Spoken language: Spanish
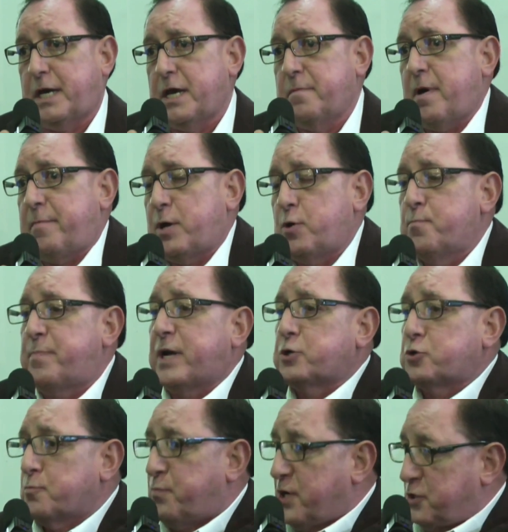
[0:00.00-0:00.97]
que iba a haber un
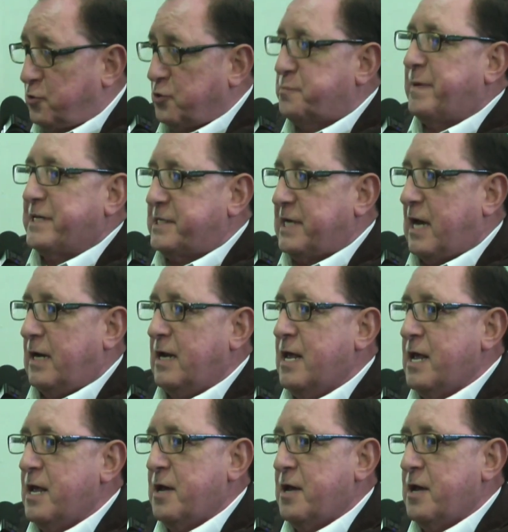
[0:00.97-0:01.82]
presupuesto especial